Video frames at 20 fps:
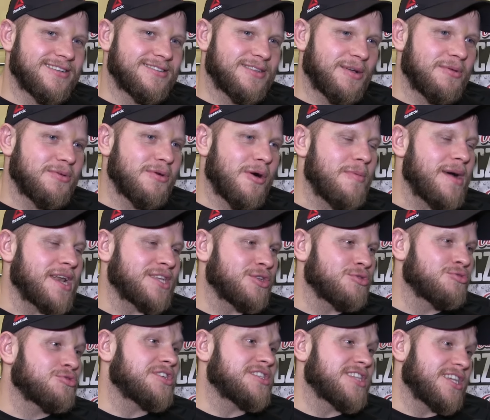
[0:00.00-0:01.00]
to było
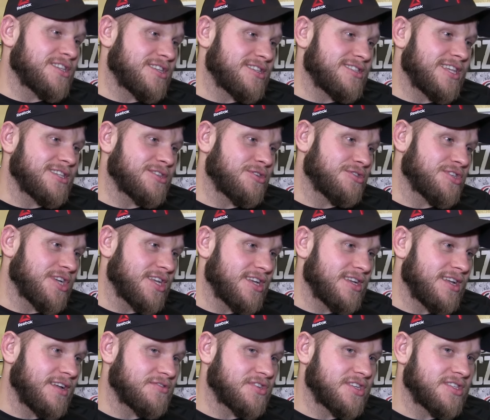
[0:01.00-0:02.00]
bardzo duże
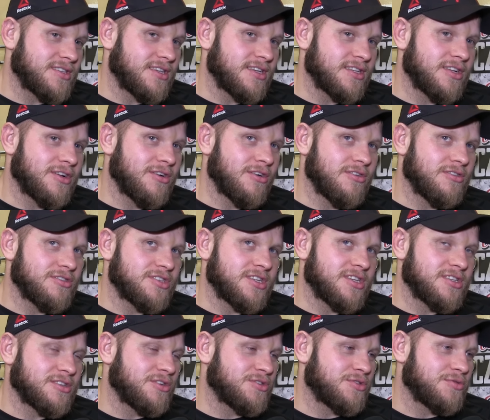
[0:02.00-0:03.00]
zaskoczenie dla wszystkich, tylko on się
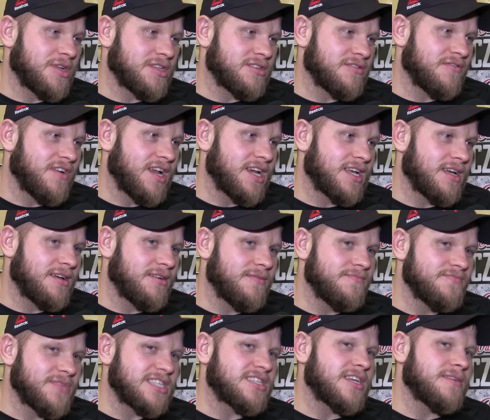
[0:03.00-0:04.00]
nie zgodził na tą walkę.
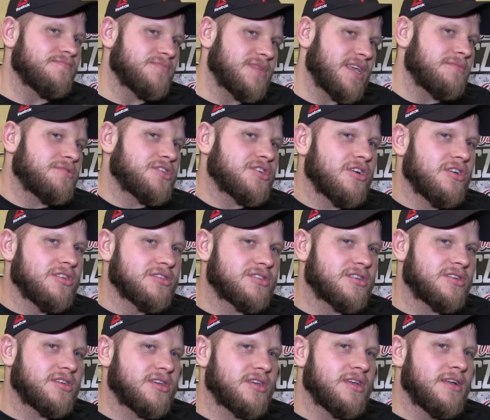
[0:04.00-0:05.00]
Znaczy, nie wiem czy on,
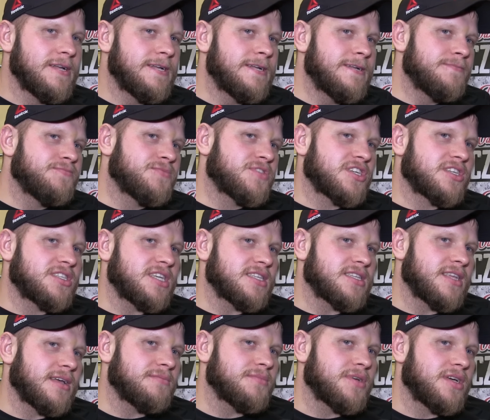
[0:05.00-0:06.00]
czy, czy gdzieś
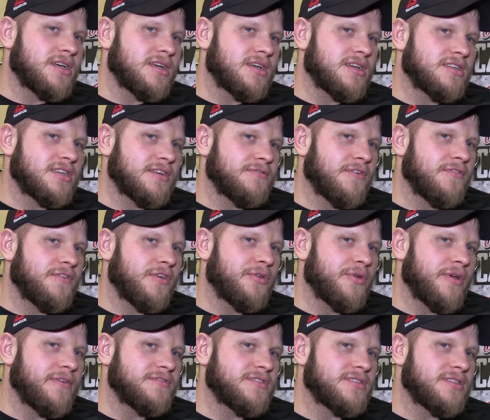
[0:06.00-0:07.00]
tam e,
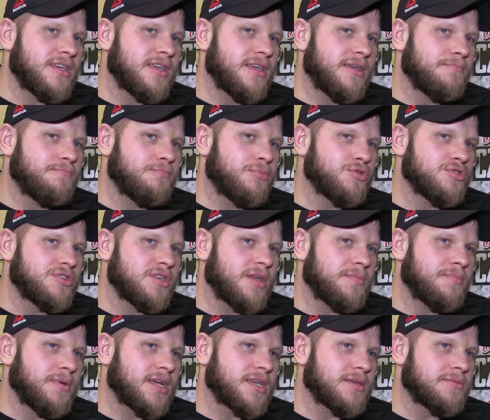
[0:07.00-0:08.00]
szefowie UFC
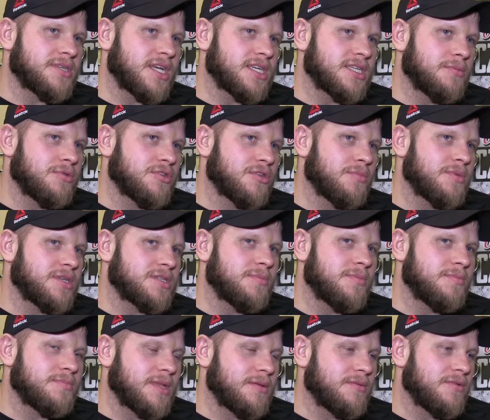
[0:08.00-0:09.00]
później po jakimś czasie, bo to mecz,
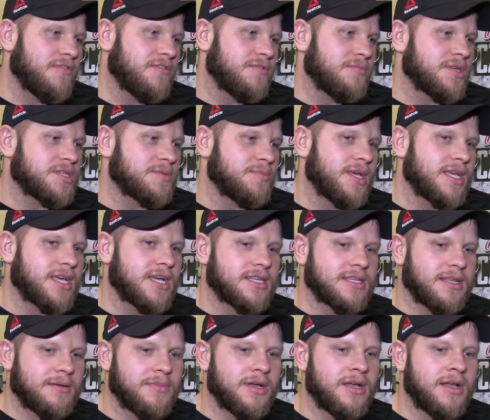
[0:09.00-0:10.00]
ten nowy matchmaker
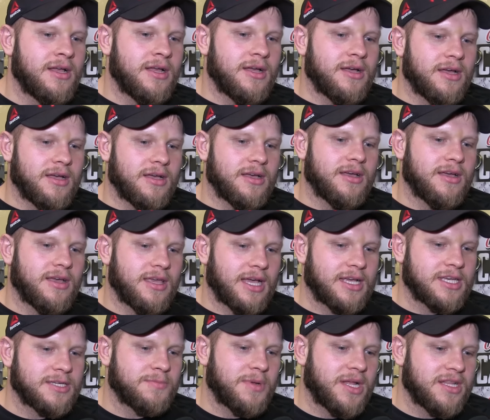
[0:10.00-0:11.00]
tam e,
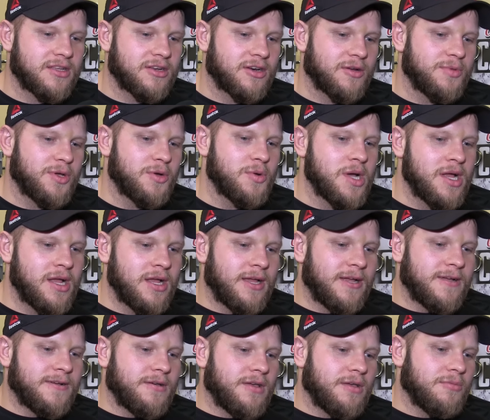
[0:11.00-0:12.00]
jakieś plany robił
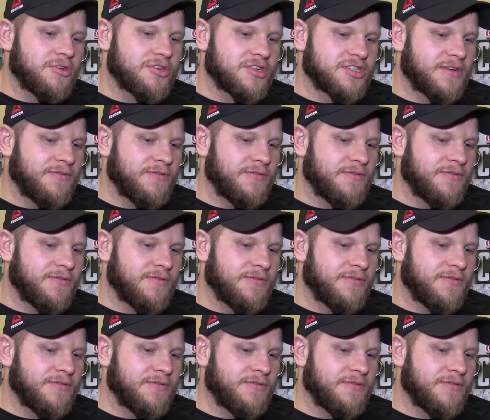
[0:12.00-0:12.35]
i może